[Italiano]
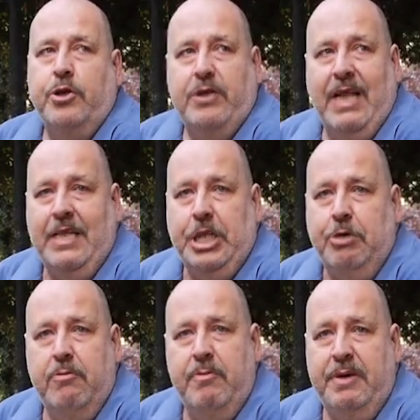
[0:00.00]
sono tanti
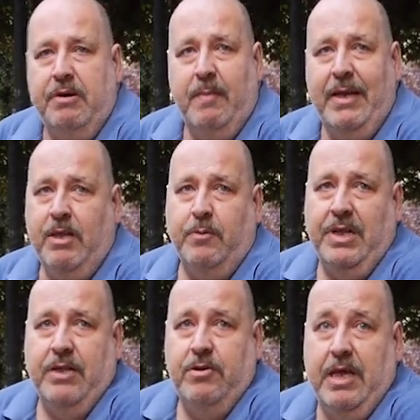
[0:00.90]
come me che oramai dopo
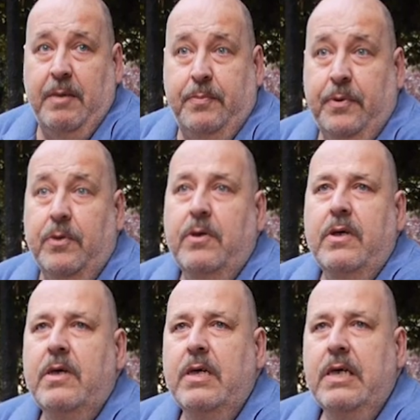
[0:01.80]
tanto tempo
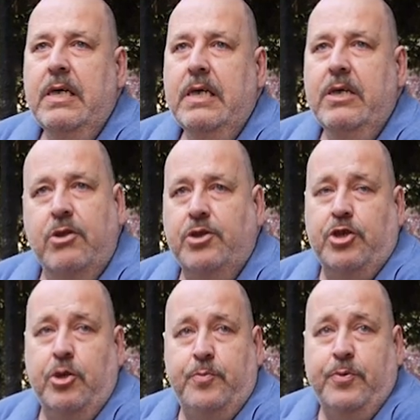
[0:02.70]
non
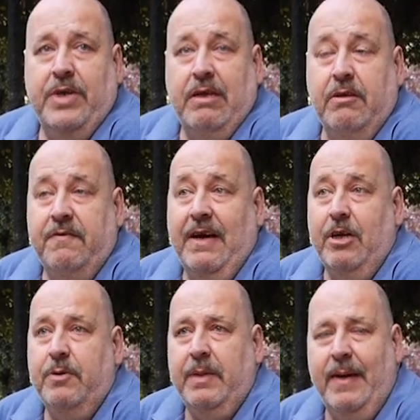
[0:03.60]
sono più in grado di
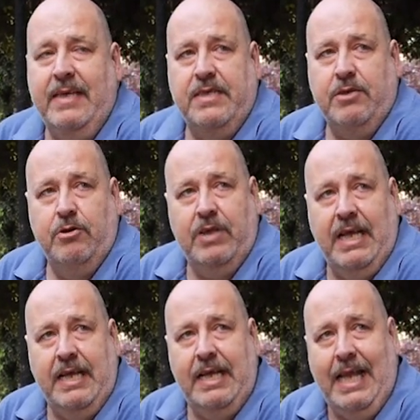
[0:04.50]
farlo perché magari si sono
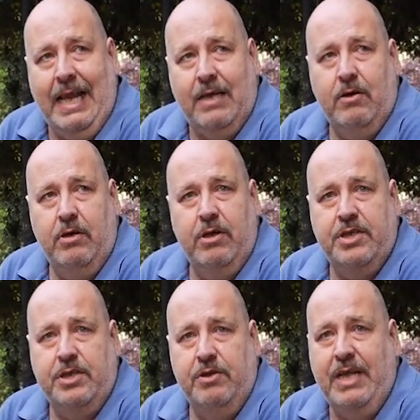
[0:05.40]
dati all'alcol, si
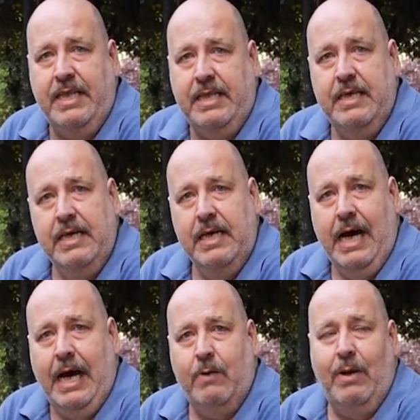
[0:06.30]
sono dati
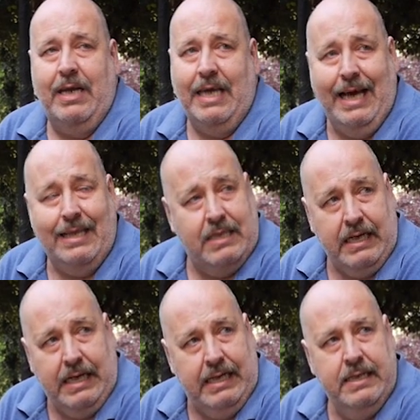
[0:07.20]
a qualche,
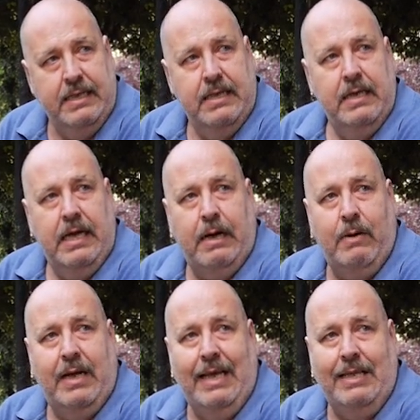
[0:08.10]
altra, a
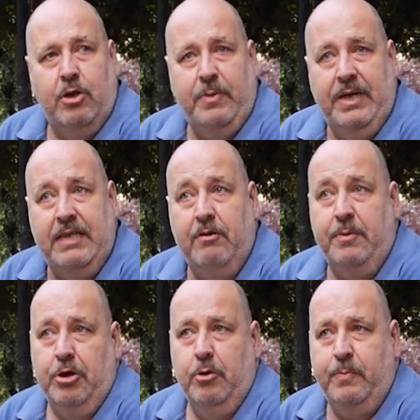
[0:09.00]
qualche altro operativo
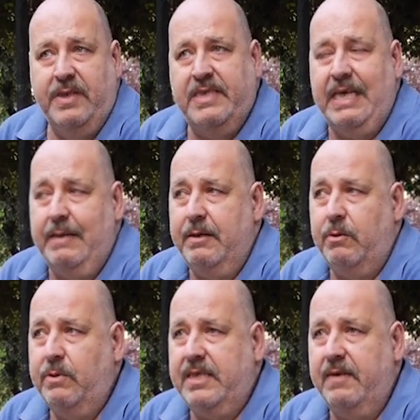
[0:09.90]
per non pensare che
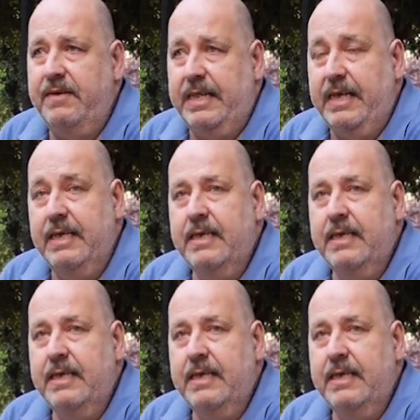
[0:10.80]
questa vita